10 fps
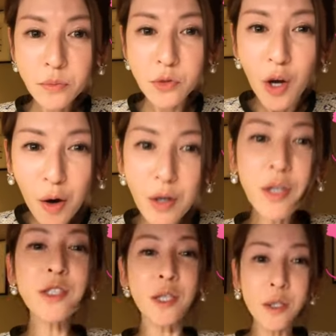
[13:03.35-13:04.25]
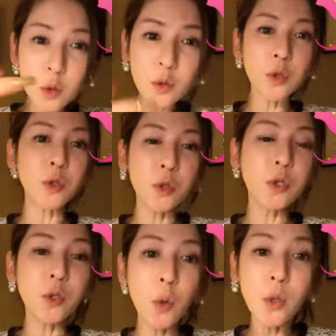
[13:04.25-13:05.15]
だからちゃんと中
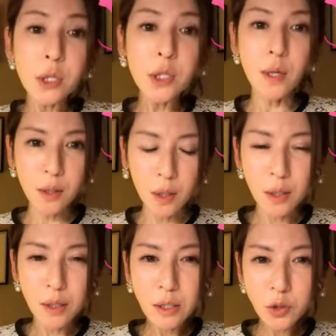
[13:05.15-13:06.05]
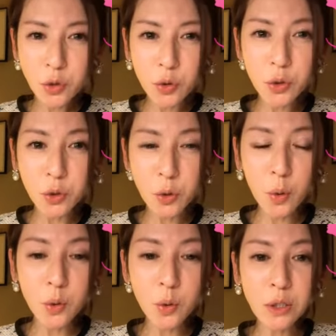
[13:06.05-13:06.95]
級を生きなきゃ。中級の
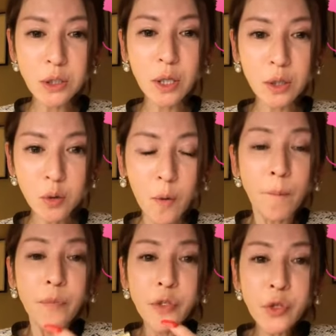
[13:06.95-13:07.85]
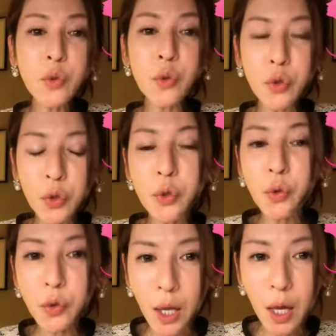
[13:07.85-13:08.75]
ことをしないと、中
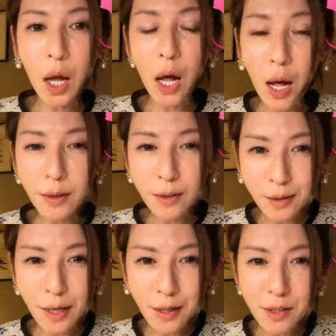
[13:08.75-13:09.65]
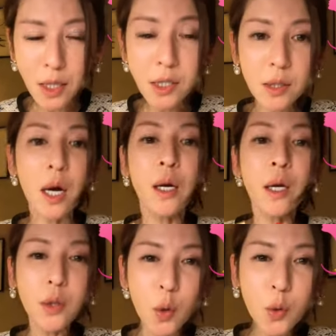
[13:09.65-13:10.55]
級で案件札が
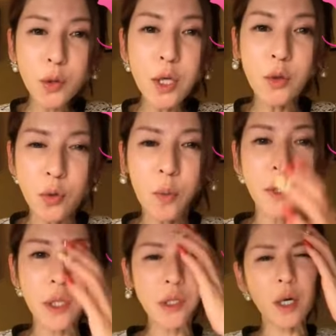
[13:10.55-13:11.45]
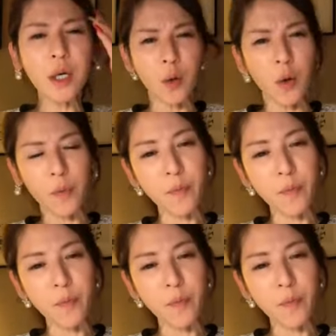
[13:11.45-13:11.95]
載ってるの、みんな知らんけど。